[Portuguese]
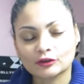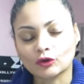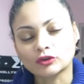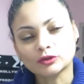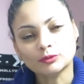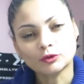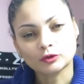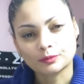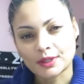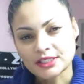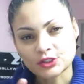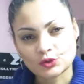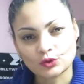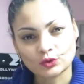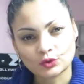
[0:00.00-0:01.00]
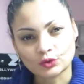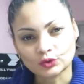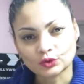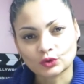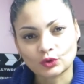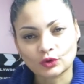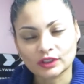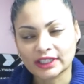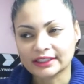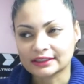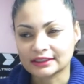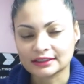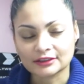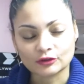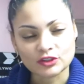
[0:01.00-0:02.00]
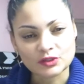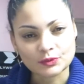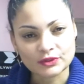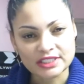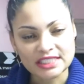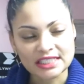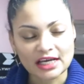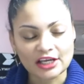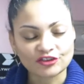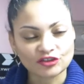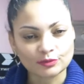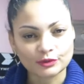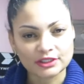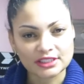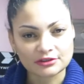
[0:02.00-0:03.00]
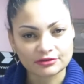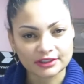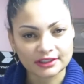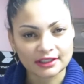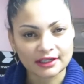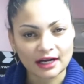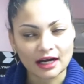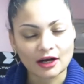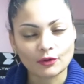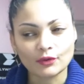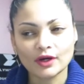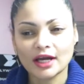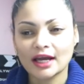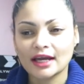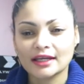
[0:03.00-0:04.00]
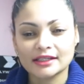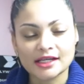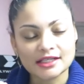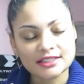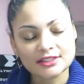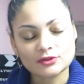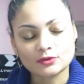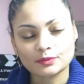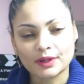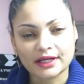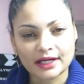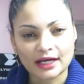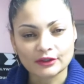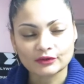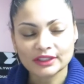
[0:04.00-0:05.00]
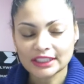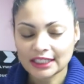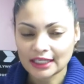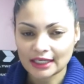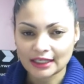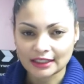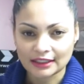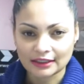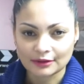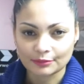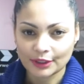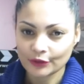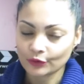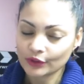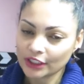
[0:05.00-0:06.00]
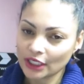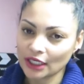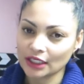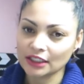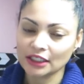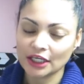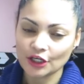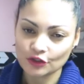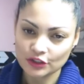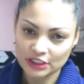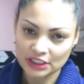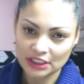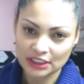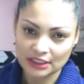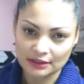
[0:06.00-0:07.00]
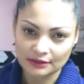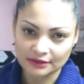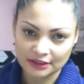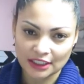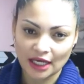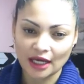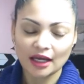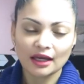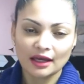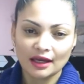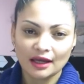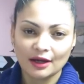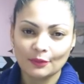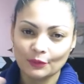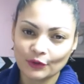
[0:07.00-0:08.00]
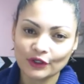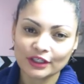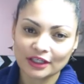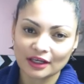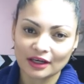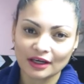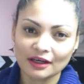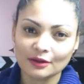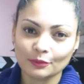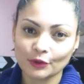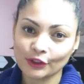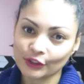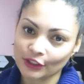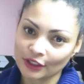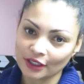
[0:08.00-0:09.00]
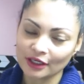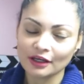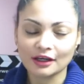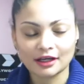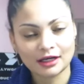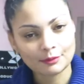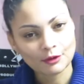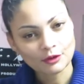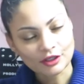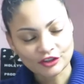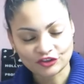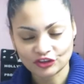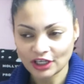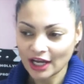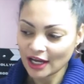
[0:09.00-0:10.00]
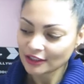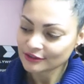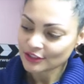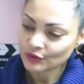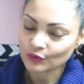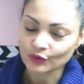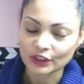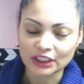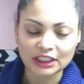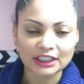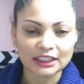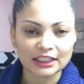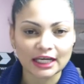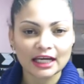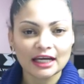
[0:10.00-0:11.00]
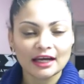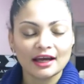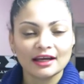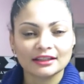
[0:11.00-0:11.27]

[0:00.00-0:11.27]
Todo mundo passou no controle, aí tinha dois policiais da Polícia Federal e eles não pararam ninguém. Parou quem? Euzinha, né? Por quê? Porque cabelo cacheado, escurinha, né?